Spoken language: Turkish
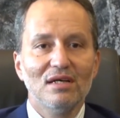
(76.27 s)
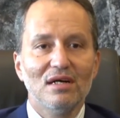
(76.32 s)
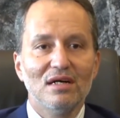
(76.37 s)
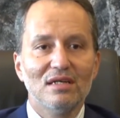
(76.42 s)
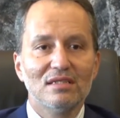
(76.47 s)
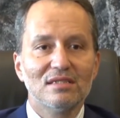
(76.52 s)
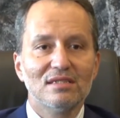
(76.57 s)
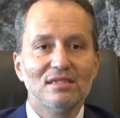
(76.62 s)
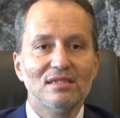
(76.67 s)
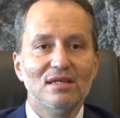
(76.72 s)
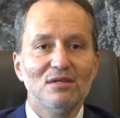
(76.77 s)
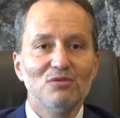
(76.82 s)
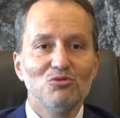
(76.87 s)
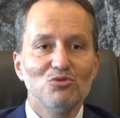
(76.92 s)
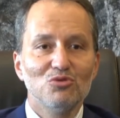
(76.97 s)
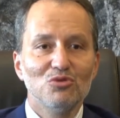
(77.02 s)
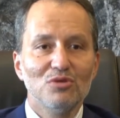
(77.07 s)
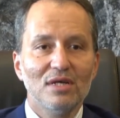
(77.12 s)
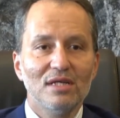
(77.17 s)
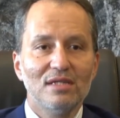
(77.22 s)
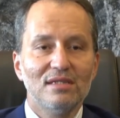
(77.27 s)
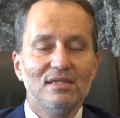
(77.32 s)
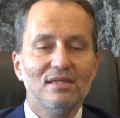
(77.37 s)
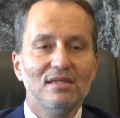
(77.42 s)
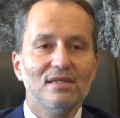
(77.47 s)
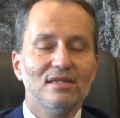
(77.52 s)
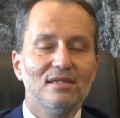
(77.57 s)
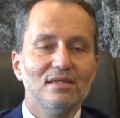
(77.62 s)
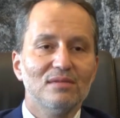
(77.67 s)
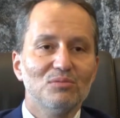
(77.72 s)
Aslına rücu
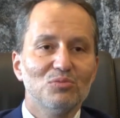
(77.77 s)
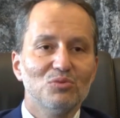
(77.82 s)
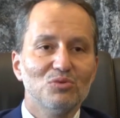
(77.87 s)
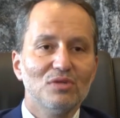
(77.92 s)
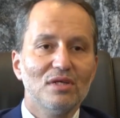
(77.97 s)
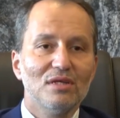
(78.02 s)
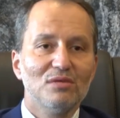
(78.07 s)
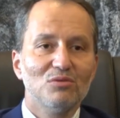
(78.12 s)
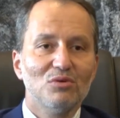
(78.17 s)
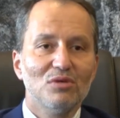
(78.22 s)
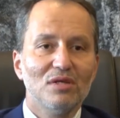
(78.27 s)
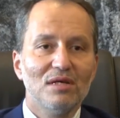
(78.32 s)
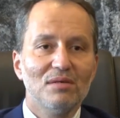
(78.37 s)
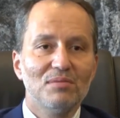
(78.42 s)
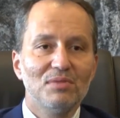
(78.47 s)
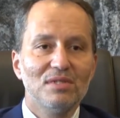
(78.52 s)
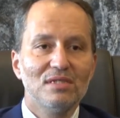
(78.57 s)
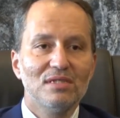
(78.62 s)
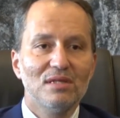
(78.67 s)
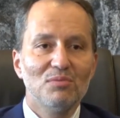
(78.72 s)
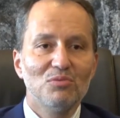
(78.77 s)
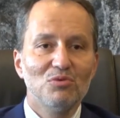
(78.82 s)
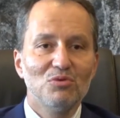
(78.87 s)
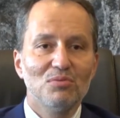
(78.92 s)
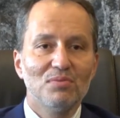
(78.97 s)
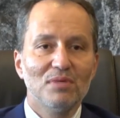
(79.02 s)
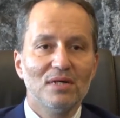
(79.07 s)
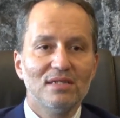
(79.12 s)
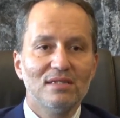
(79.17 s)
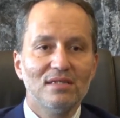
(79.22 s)
etti. Bundan dolayı biz de
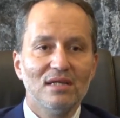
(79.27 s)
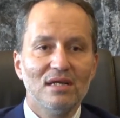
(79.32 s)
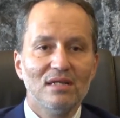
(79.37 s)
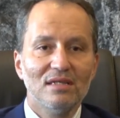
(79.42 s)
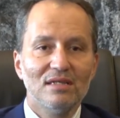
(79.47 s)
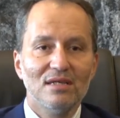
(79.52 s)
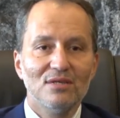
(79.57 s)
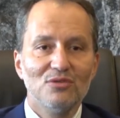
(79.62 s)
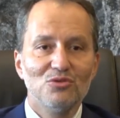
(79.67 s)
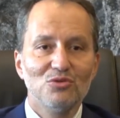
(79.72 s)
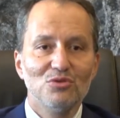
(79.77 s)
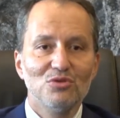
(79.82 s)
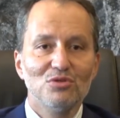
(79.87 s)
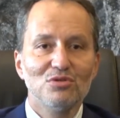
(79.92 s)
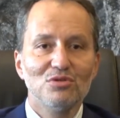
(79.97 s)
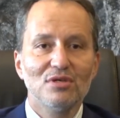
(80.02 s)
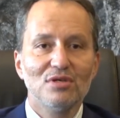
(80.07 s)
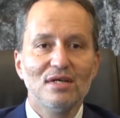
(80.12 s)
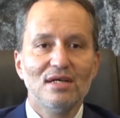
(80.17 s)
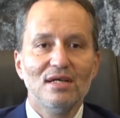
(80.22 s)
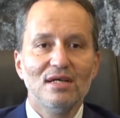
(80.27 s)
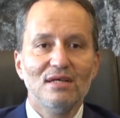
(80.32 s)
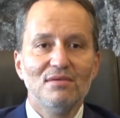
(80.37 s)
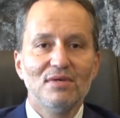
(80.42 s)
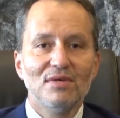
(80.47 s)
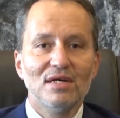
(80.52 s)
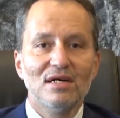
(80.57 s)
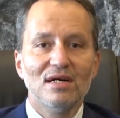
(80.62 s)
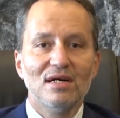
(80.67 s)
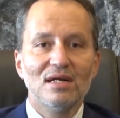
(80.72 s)
büyük bahtiyarlık yaşıyoruz
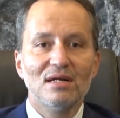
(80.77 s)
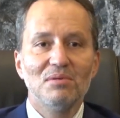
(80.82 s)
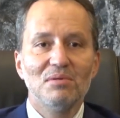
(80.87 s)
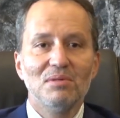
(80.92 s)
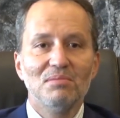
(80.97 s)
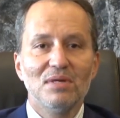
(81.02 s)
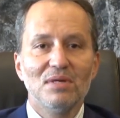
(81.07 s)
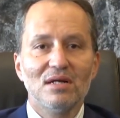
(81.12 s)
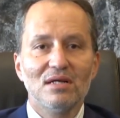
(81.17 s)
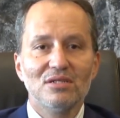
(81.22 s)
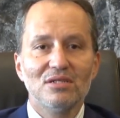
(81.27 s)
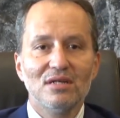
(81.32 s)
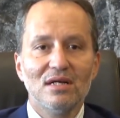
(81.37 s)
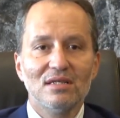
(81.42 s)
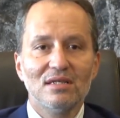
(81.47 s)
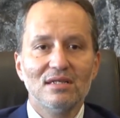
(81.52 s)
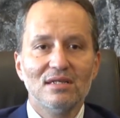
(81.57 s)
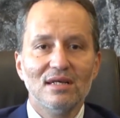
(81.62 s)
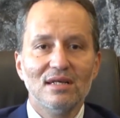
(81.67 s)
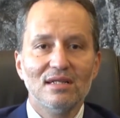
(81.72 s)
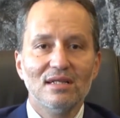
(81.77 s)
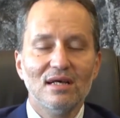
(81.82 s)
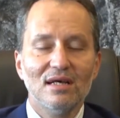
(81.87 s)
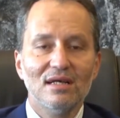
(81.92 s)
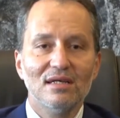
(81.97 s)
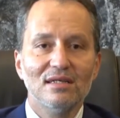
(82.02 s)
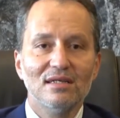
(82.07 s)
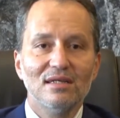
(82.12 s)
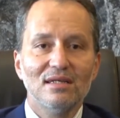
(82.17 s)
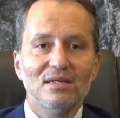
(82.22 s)
ve Kahramanmaraş halkına
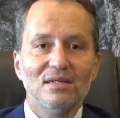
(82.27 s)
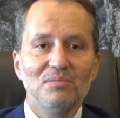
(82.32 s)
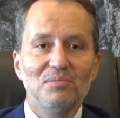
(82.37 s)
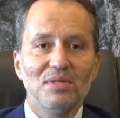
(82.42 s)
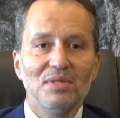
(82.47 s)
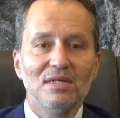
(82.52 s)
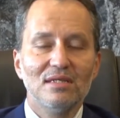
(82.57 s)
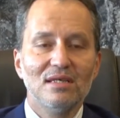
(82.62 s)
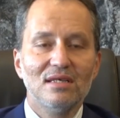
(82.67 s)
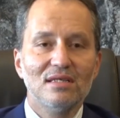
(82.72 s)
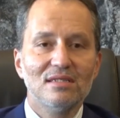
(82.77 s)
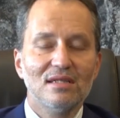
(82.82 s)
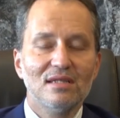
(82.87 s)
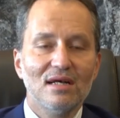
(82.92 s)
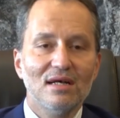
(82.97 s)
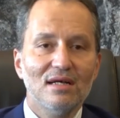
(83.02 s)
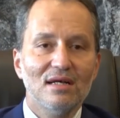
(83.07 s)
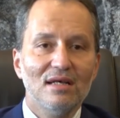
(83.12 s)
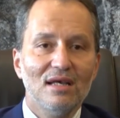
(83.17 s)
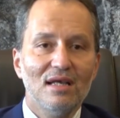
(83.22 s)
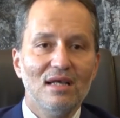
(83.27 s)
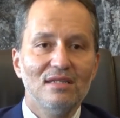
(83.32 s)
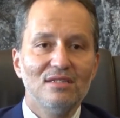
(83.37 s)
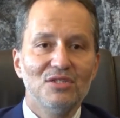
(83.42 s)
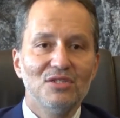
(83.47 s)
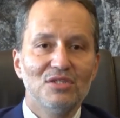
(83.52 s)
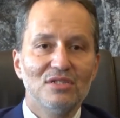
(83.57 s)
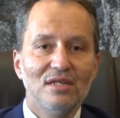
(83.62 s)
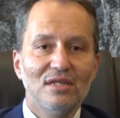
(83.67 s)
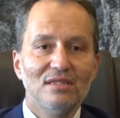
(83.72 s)
da bir kez daha en
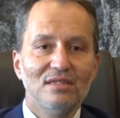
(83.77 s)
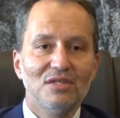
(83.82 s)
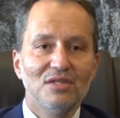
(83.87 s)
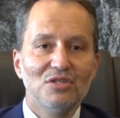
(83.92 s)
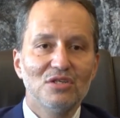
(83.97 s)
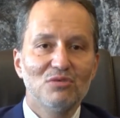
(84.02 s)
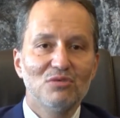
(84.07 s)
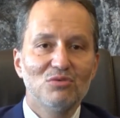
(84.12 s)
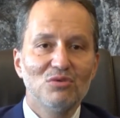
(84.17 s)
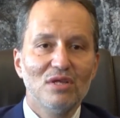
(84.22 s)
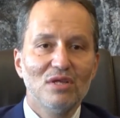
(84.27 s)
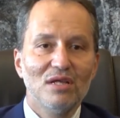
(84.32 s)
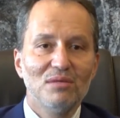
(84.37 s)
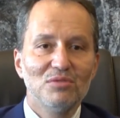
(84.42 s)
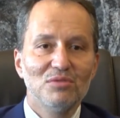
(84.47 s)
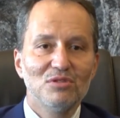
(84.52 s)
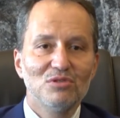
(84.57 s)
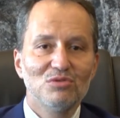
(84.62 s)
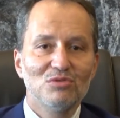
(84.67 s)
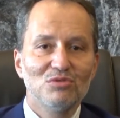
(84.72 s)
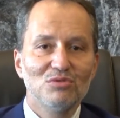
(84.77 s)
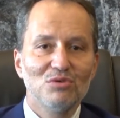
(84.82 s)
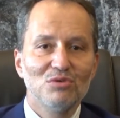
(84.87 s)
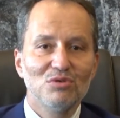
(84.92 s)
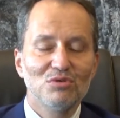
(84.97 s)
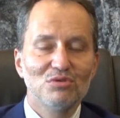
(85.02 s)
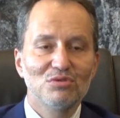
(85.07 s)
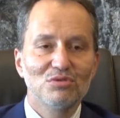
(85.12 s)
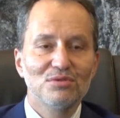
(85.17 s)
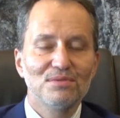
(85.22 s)
içten teşekkürlerimizi
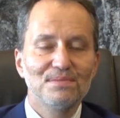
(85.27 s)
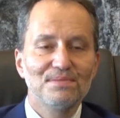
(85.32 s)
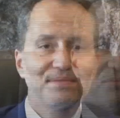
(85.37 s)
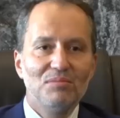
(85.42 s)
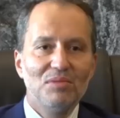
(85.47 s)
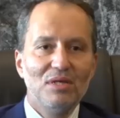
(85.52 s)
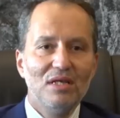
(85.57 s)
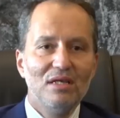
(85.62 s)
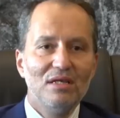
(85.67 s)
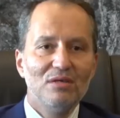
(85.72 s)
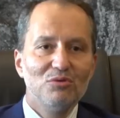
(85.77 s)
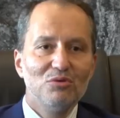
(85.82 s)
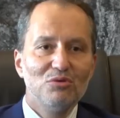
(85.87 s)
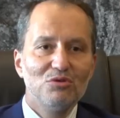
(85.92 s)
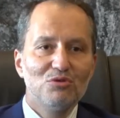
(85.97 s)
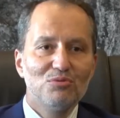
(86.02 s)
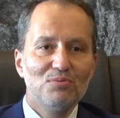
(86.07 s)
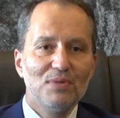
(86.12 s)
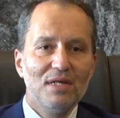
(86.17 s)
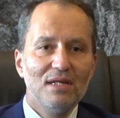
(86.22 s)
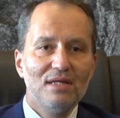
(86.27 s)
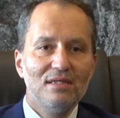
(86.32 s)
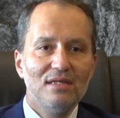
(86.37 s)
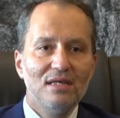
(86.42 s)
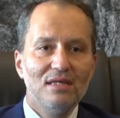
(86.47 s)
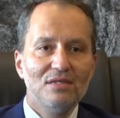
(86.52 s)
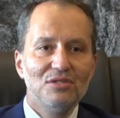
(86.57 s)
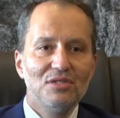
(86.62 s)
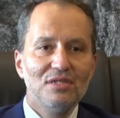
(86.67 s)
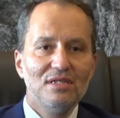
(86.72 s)
sunuyoruz. Milli görüş
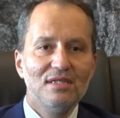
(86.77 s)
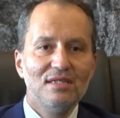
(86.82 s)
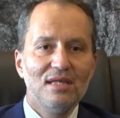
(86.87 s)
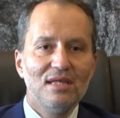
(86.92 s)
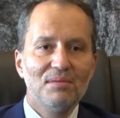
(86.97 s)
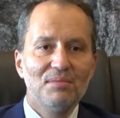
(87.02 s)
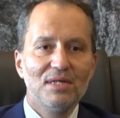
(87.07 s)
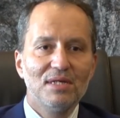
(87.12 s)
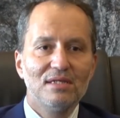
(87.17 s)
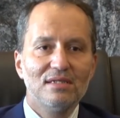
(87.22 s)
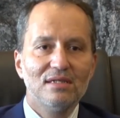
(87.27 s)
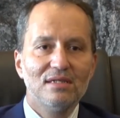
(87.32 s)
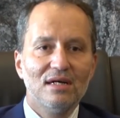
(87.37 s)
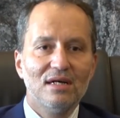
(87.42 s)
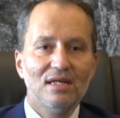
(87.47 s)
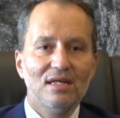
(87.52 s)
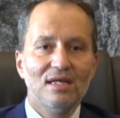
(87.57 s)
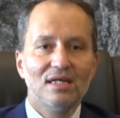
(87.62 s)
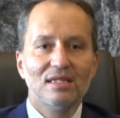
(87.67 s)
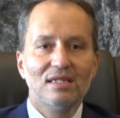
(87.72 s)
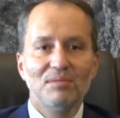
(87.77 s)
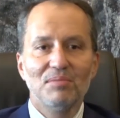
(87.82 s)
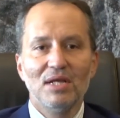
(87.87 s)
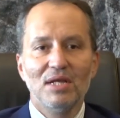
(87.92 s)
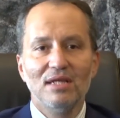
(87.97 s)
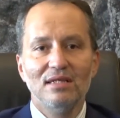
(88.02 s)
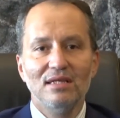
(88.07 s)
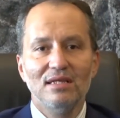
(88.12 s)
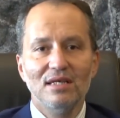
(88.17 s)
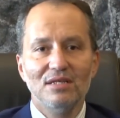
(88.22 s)
belediyeciliği demek, ahlaklı
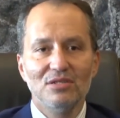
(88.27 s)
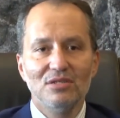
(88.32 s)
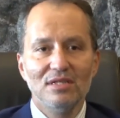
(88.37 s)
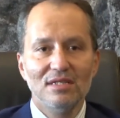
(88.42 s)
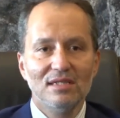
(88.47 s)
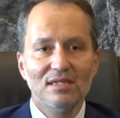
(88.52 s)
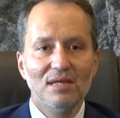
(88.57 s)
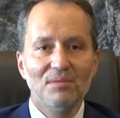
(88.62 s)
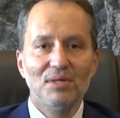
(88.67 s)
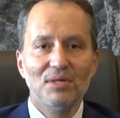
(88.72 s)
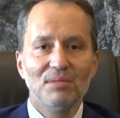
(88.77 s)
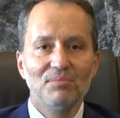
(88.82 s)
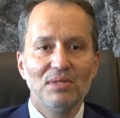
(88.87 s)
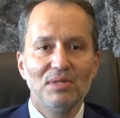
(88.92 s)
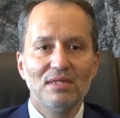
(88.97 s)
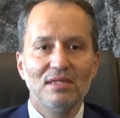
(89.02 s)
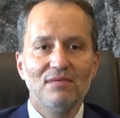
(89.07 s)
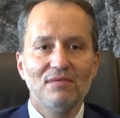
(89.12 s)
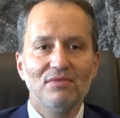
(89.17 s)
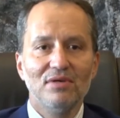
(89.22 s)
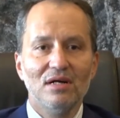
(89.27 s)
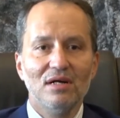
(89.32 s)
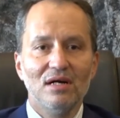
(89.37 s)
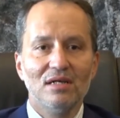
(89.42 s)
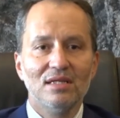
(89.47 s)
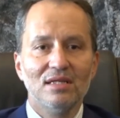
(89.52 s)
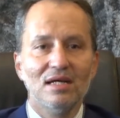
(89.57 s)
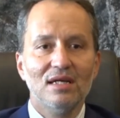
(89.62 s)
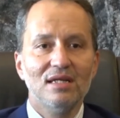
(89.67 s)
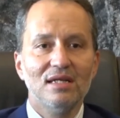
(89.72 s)
belediyecilik demek bir defa
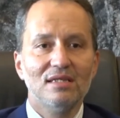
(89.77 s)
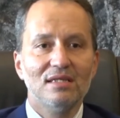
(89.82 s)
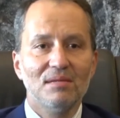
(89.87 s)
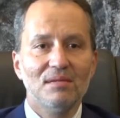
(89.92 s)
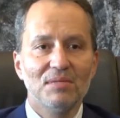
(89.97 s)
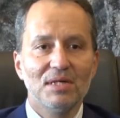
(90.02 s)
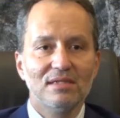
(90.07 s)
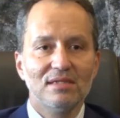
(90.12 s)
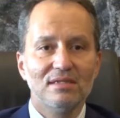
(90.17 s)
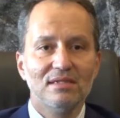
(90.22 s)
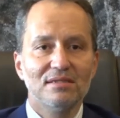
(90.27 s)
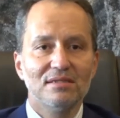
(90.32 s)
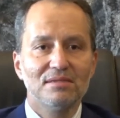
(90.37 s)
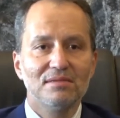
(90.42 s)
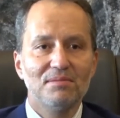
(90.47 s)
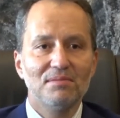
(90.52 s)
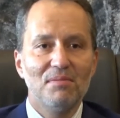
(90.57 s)
adalet demektir.